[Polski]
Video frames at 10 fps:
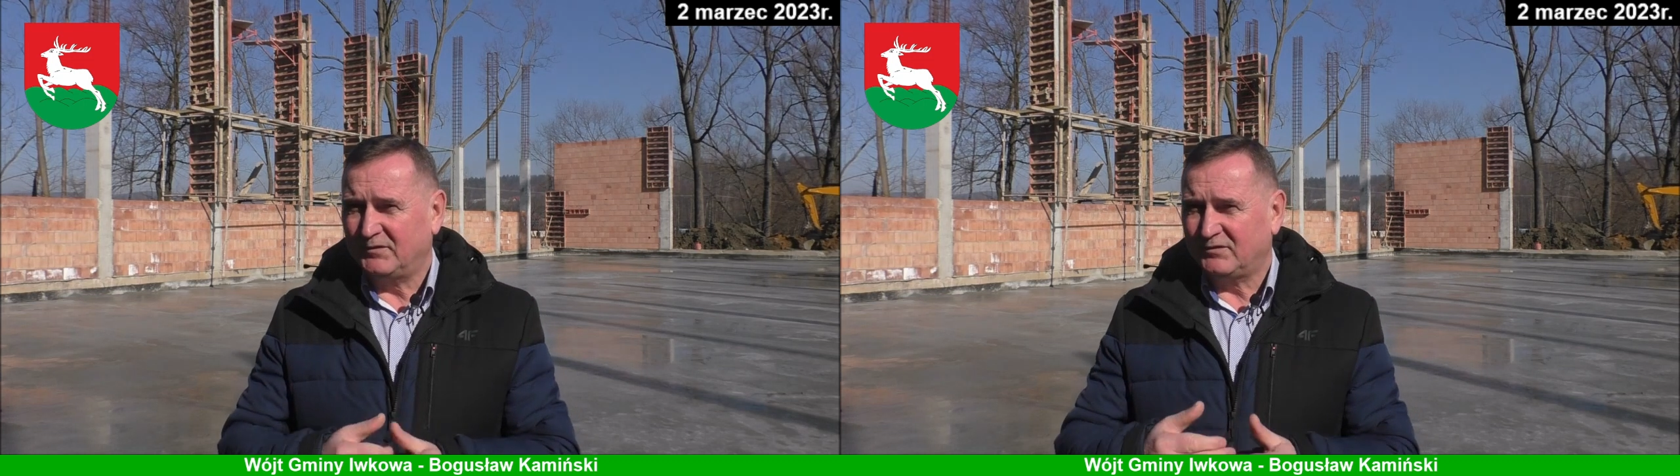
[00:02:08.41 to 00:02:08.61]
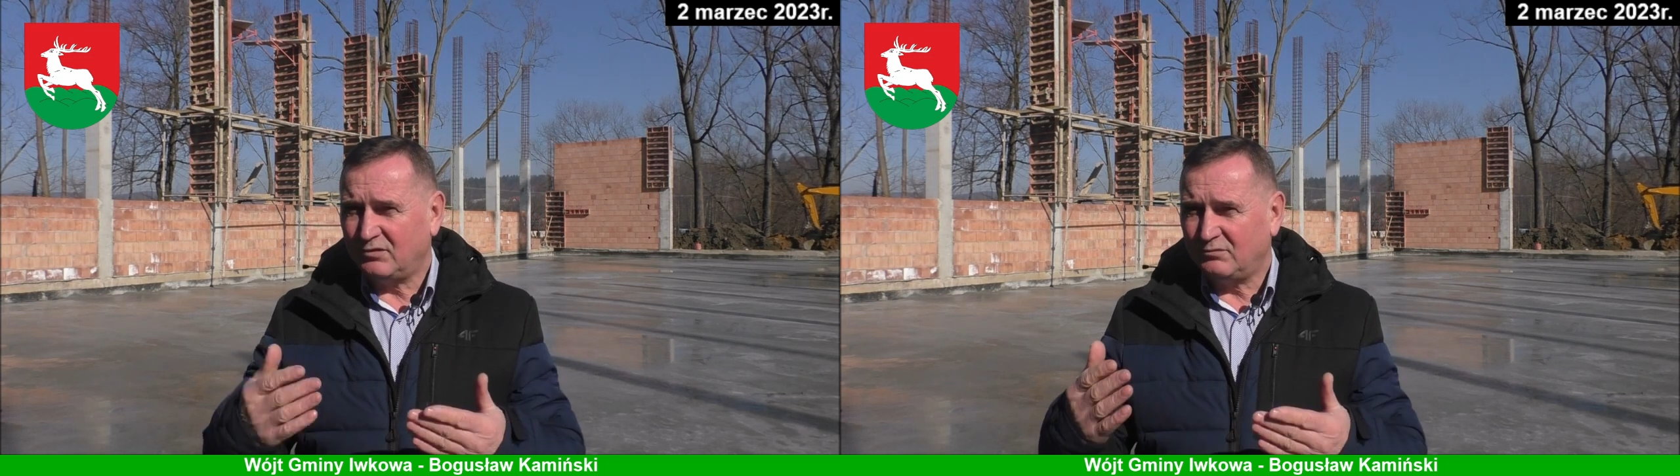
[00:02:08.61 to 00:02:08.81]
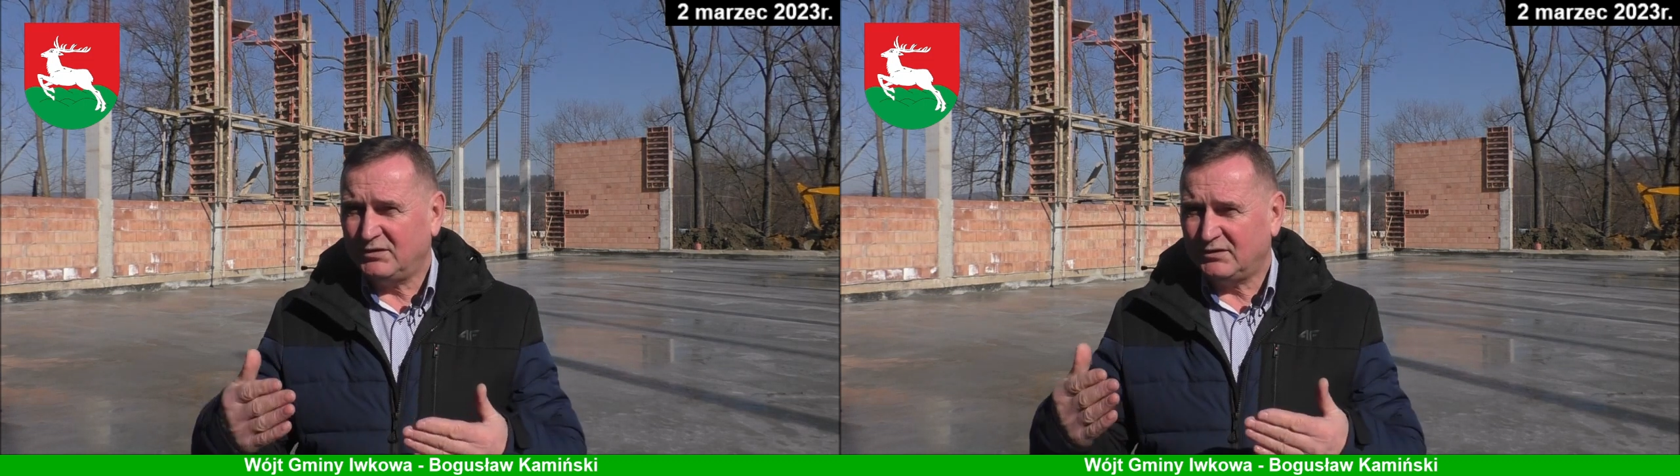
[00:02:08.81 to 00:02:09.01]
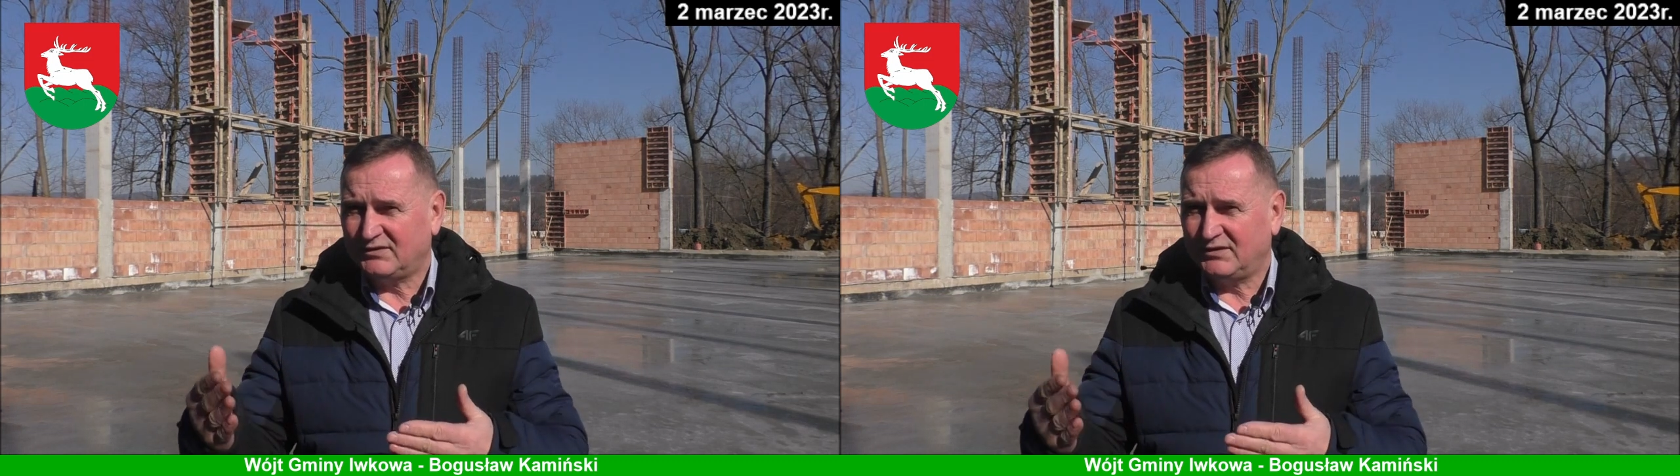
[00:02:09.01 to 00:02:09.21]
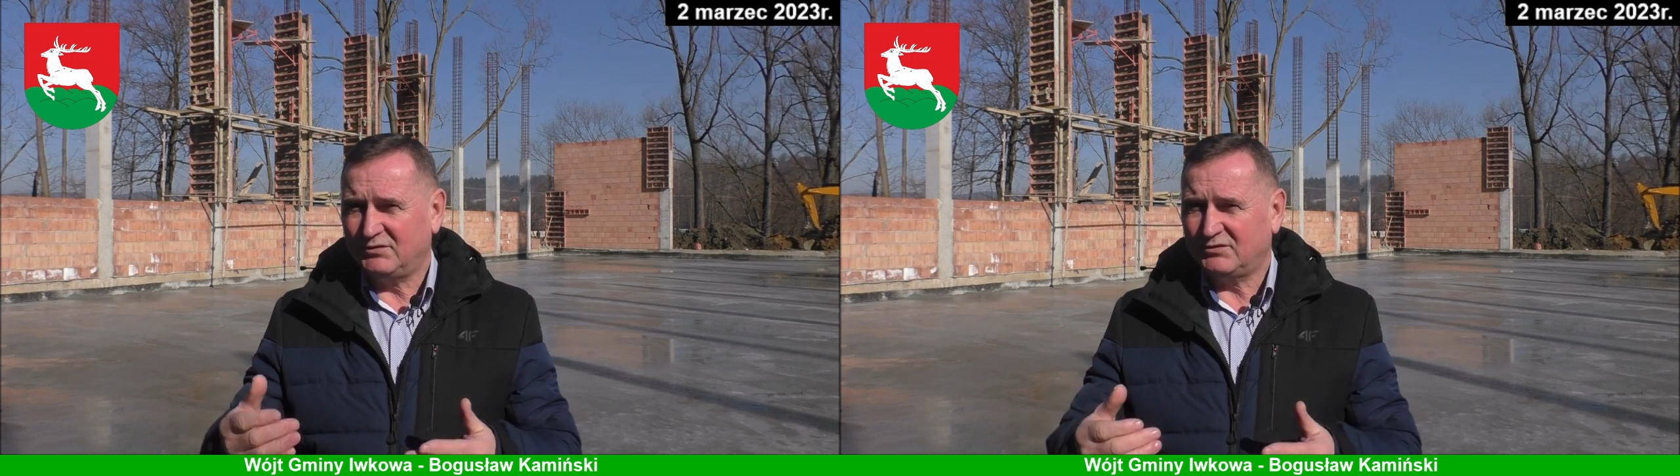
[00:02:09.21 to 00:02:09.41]
co my
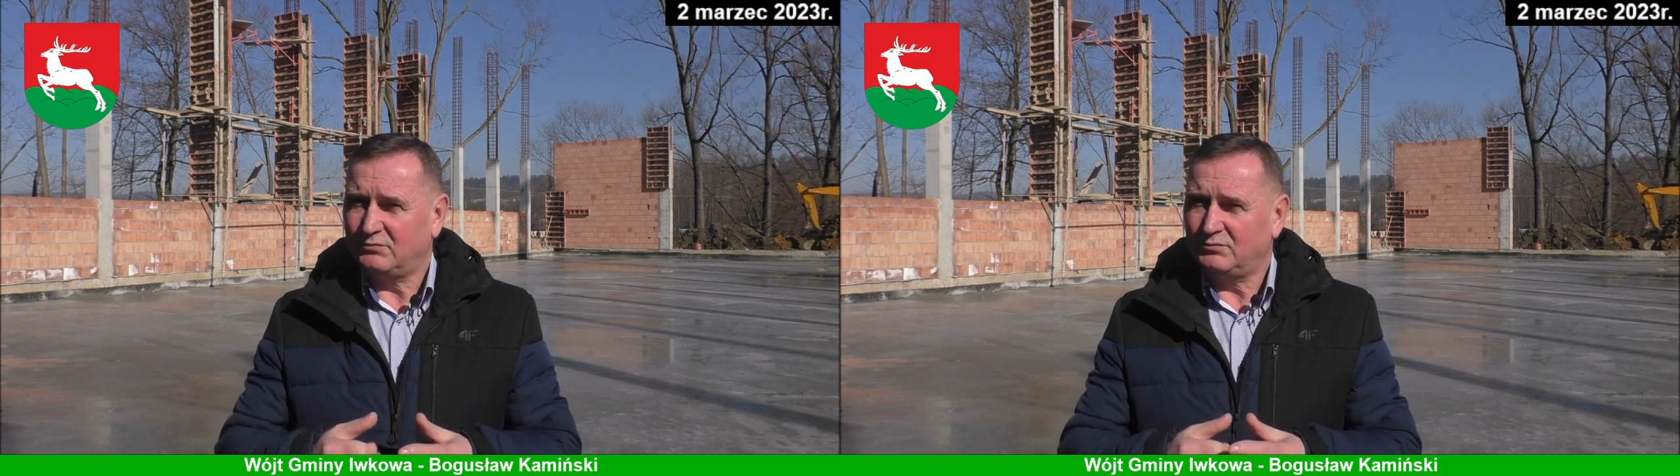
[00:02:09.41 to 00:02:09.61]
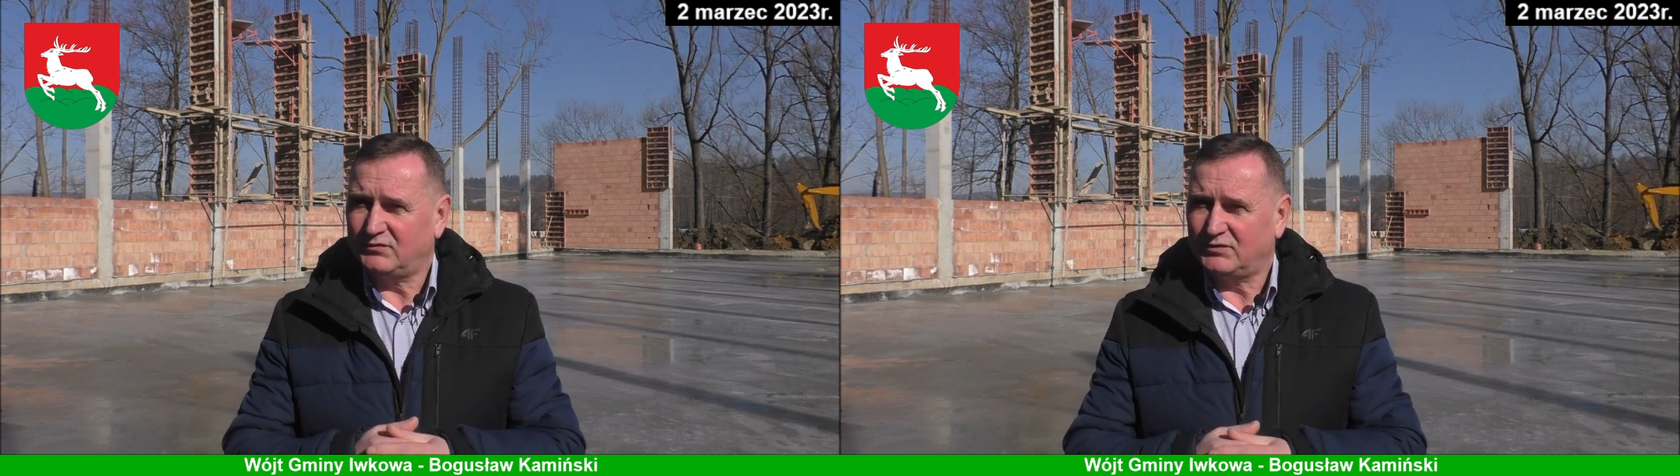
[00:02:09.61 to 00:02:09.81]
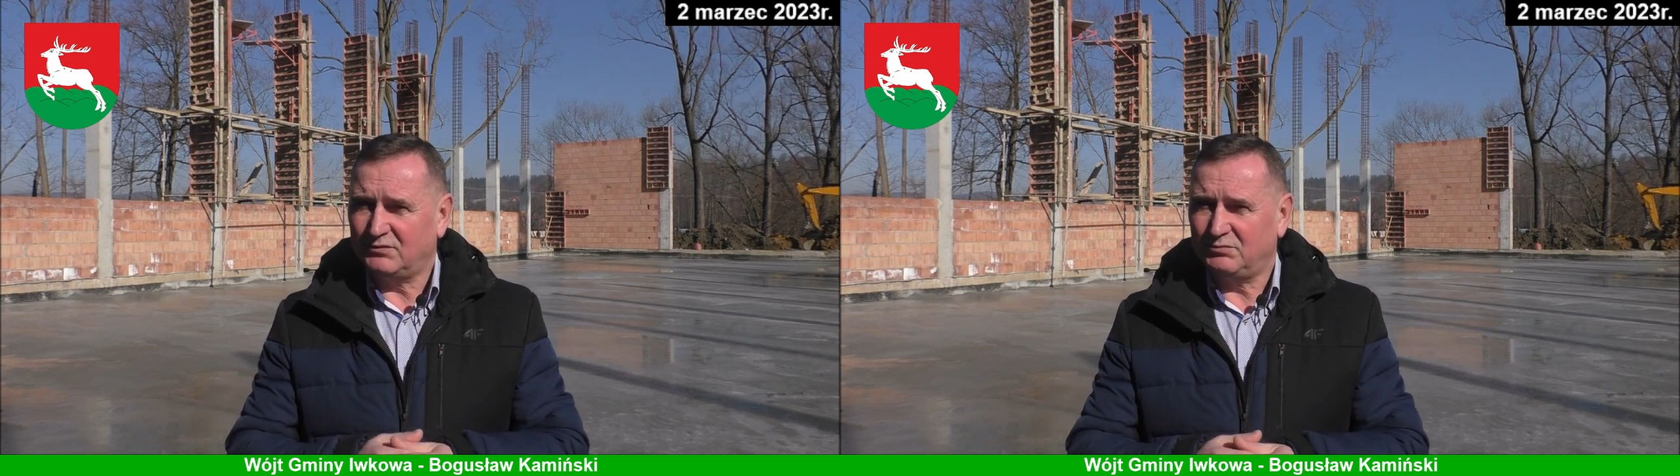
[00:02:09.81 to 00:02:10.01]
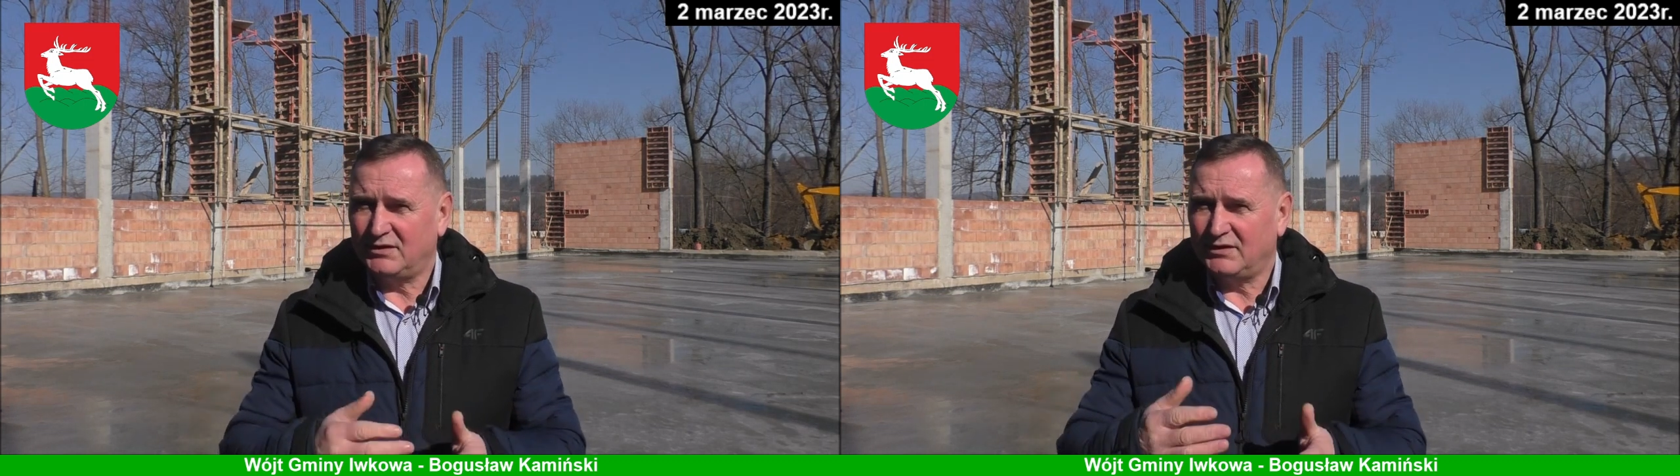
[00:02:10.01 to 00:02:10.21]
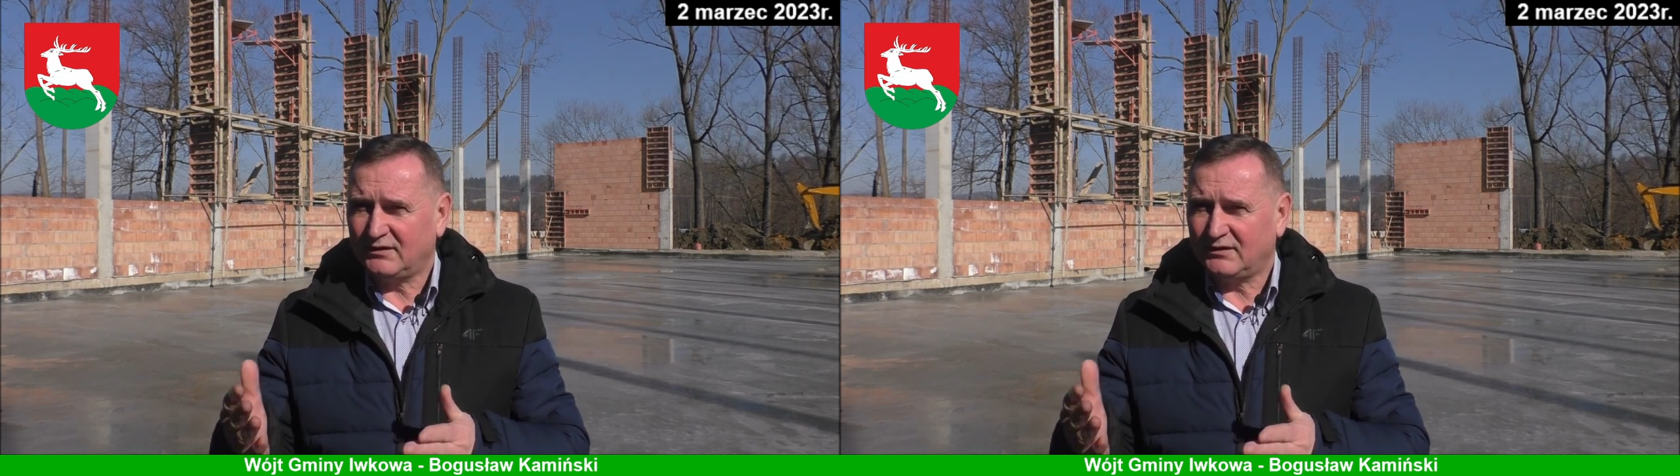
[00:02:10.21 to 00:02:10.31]
chcemy zrobić w tej gminie,